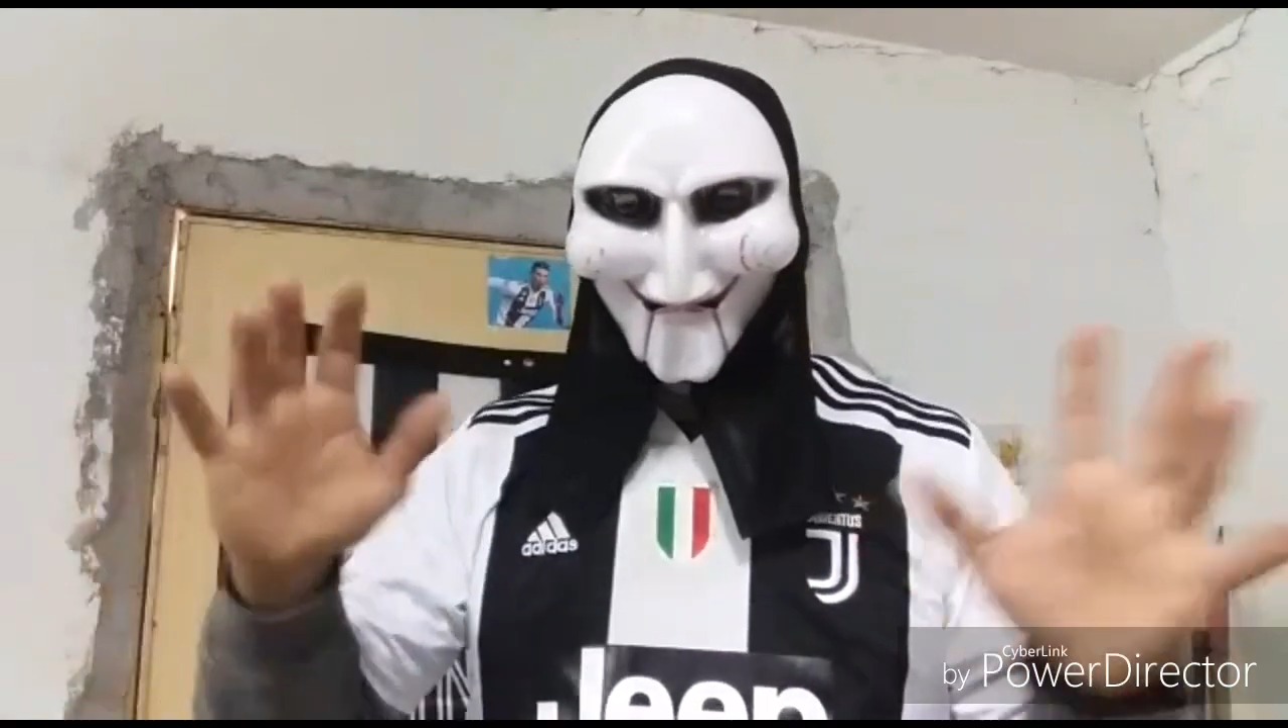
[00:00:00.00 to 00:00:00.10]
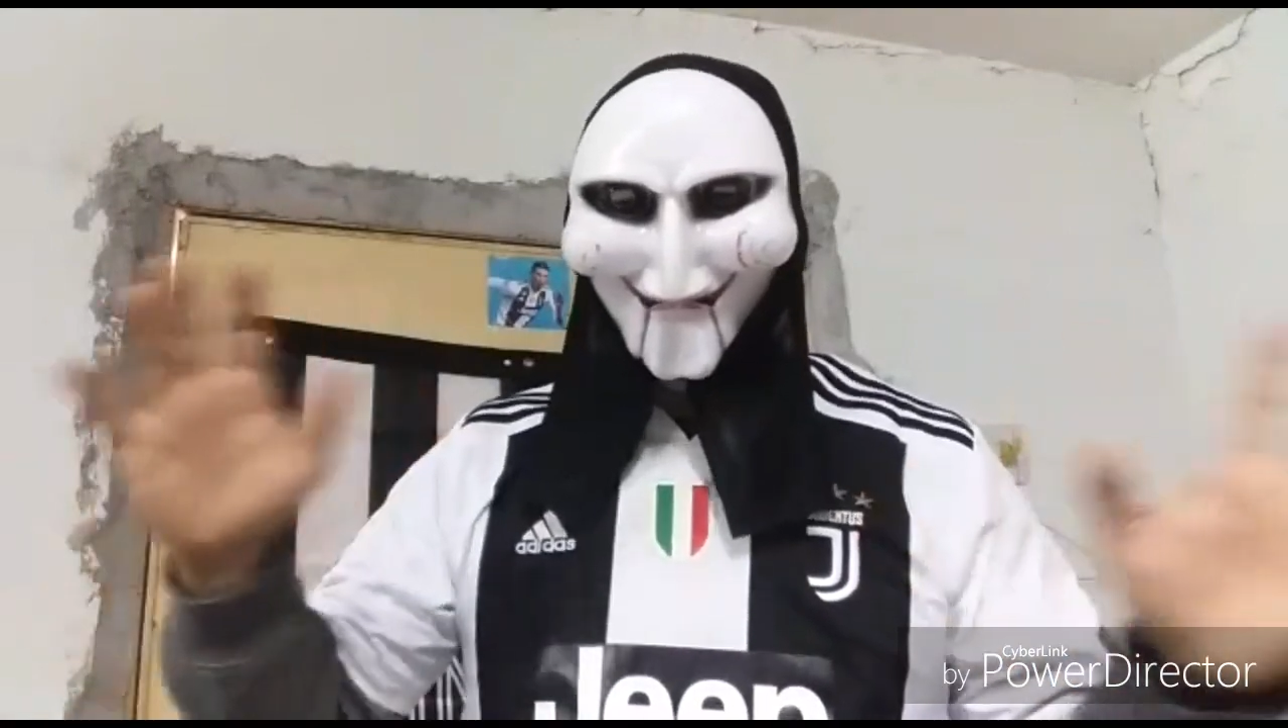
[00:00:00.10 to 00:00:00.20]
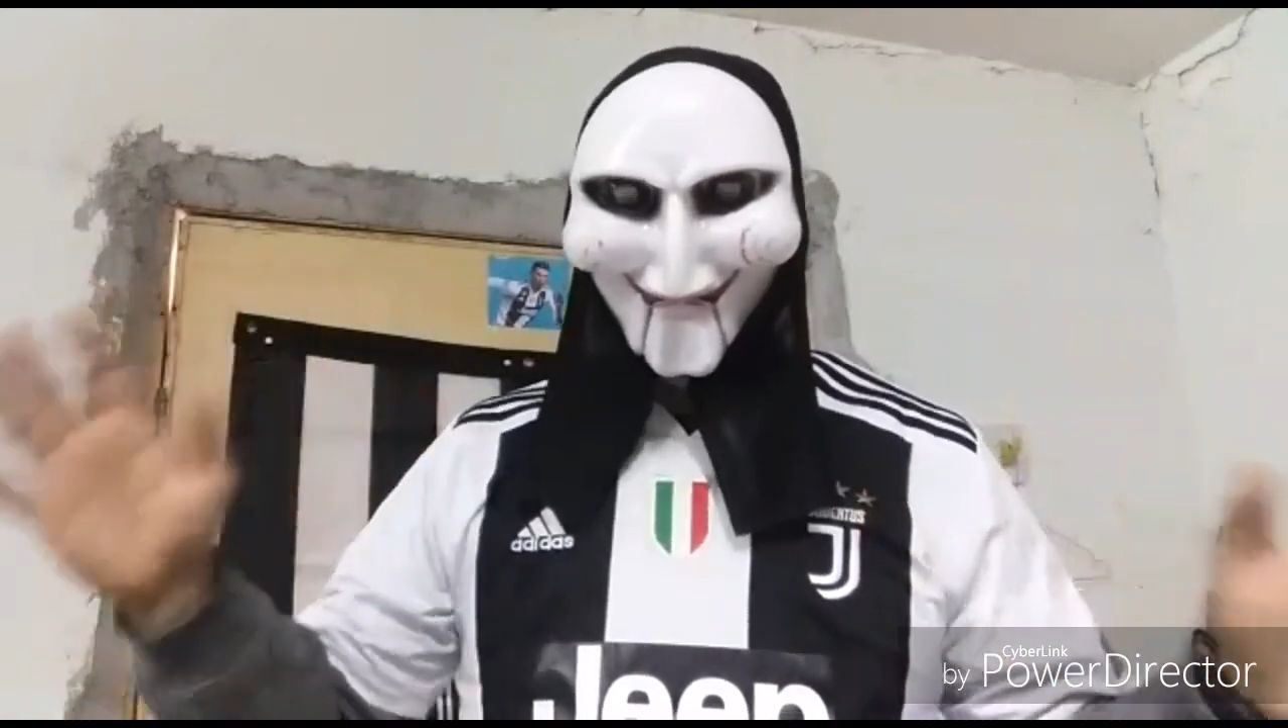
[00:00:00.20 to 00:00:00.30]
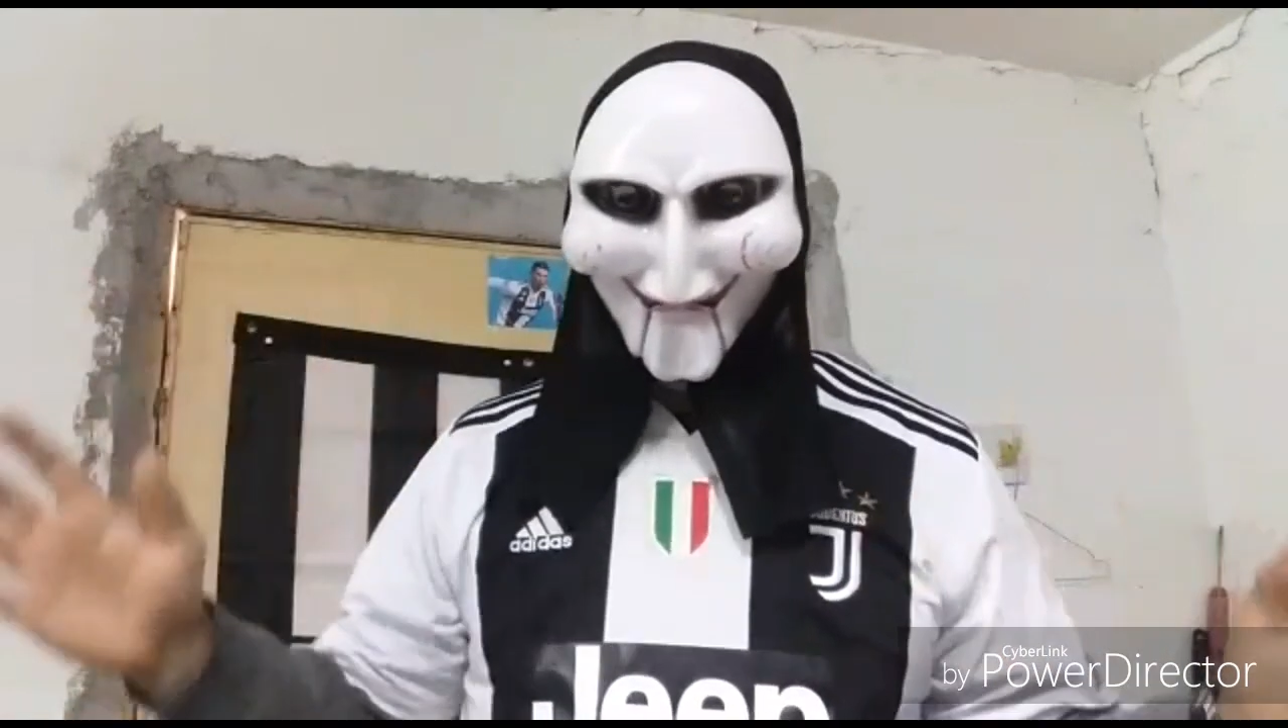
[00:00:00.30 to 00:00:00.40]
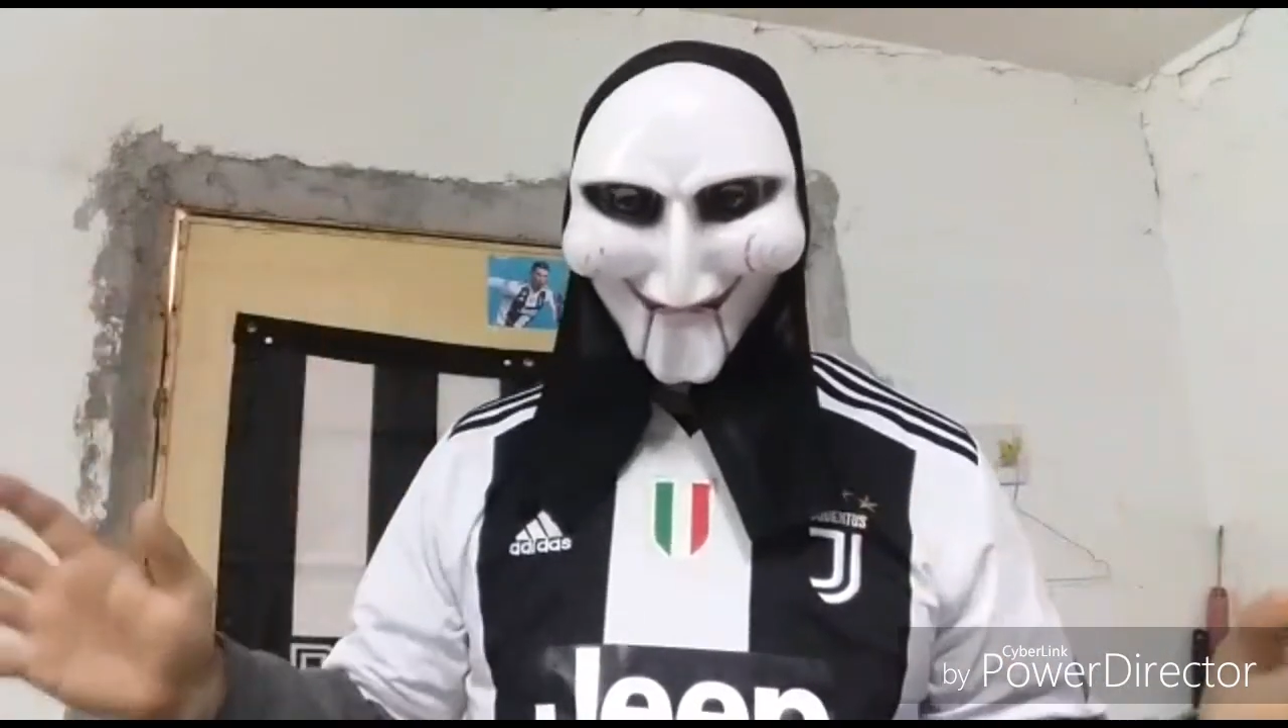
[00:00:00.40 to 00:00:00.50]

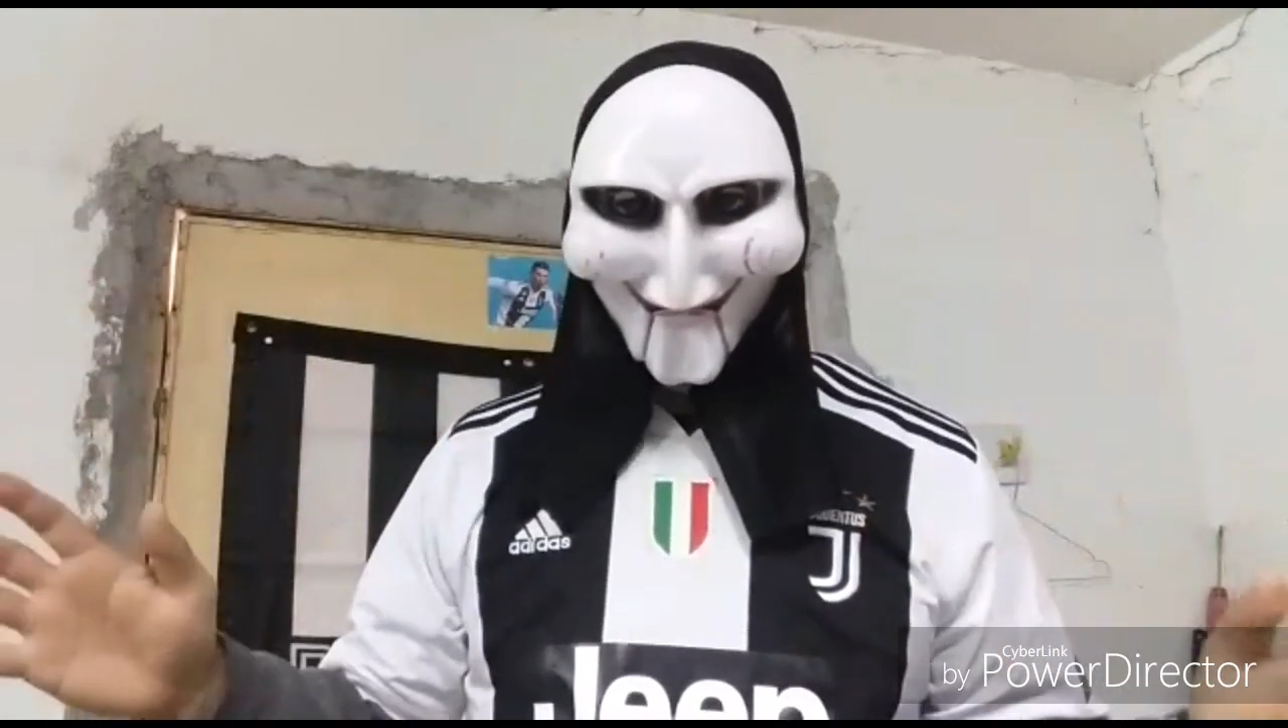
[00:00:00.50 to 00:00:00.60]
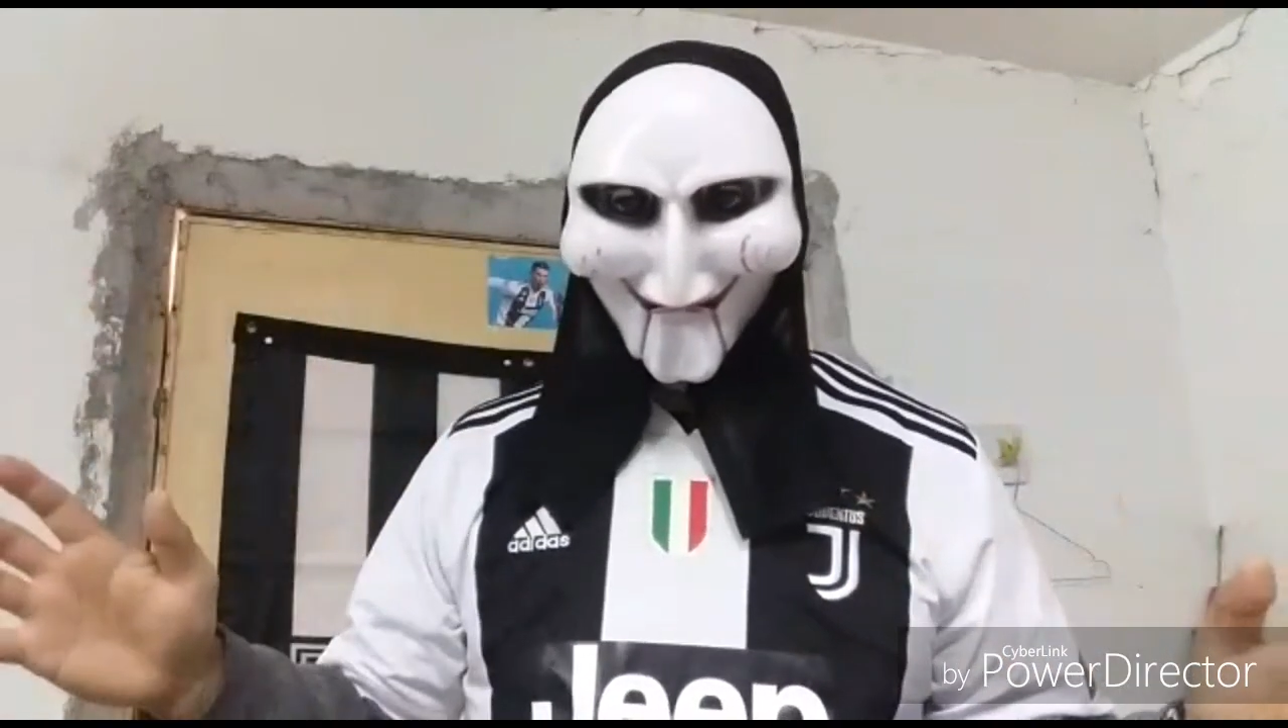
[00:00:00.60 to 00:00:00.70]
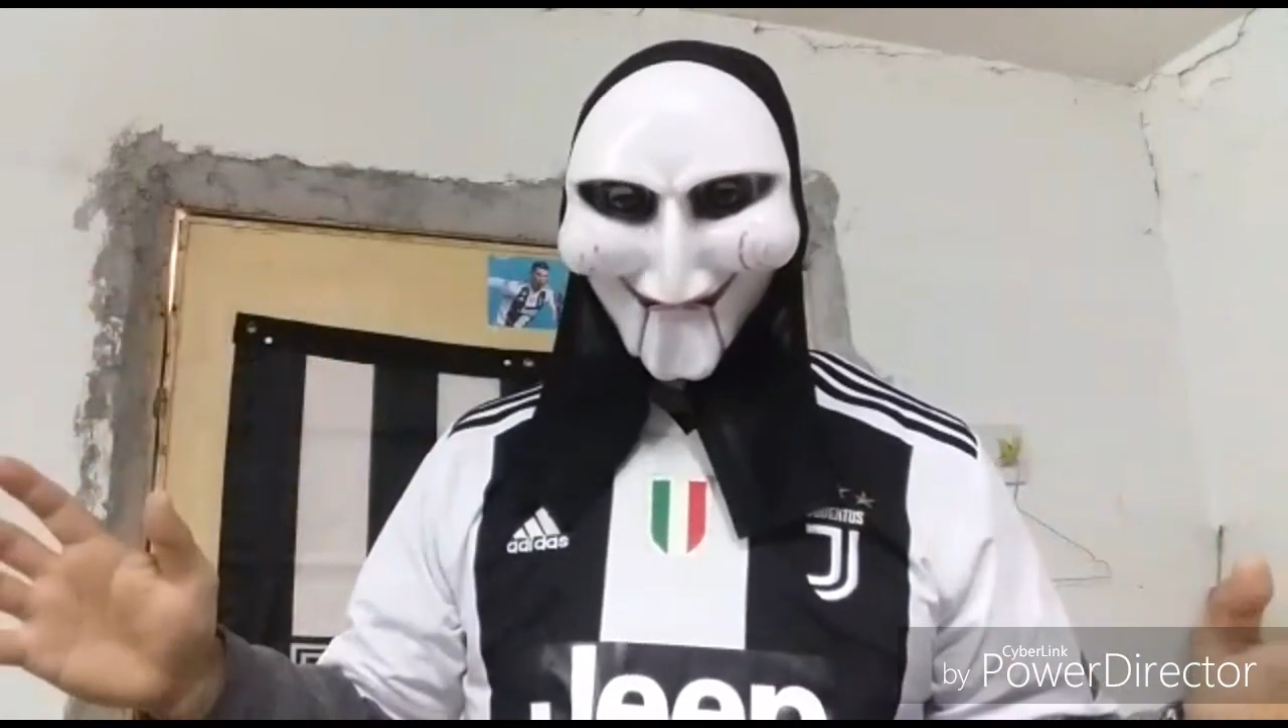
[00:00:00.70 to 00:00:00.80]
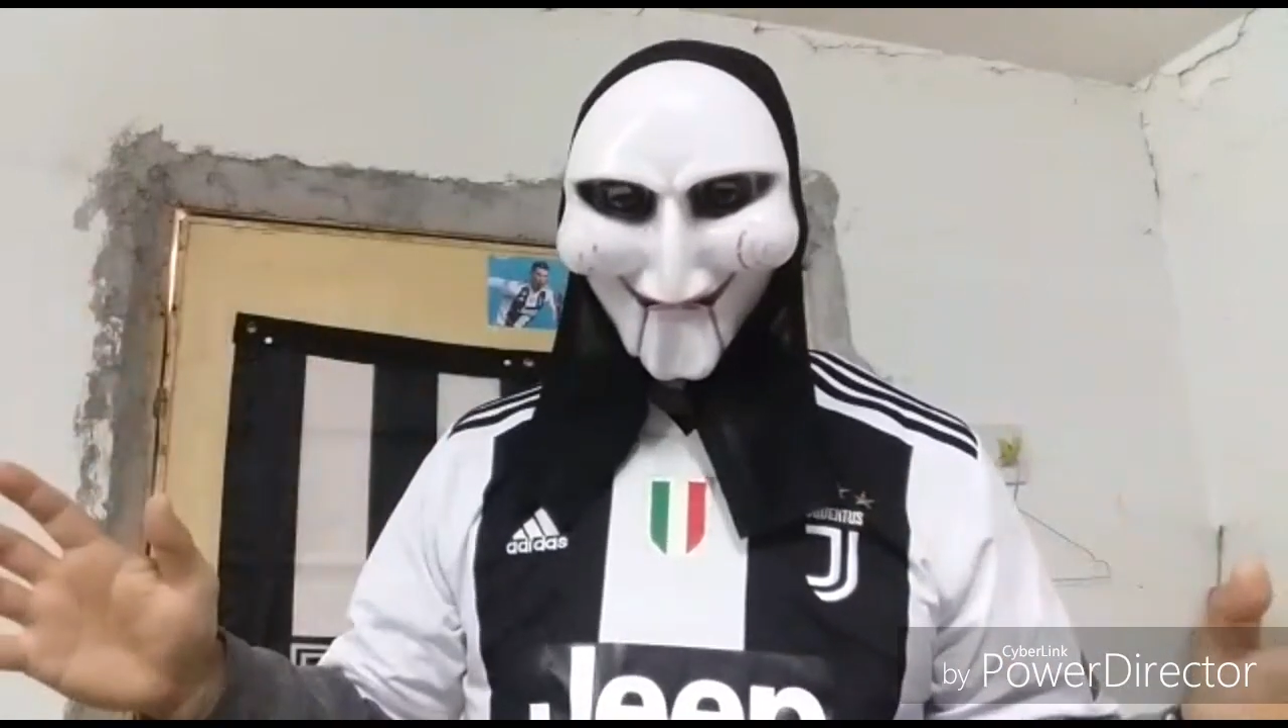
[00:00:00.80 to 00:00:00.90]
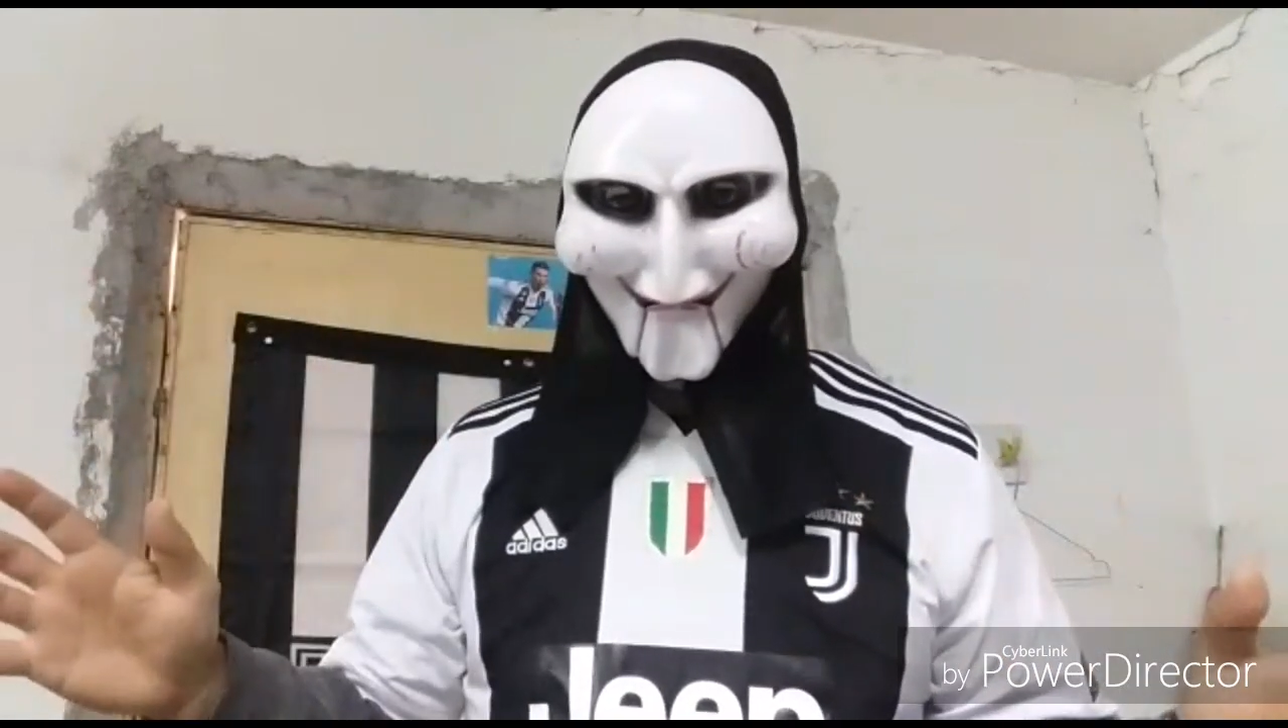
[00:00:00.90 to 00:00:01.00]
l'apoteosi,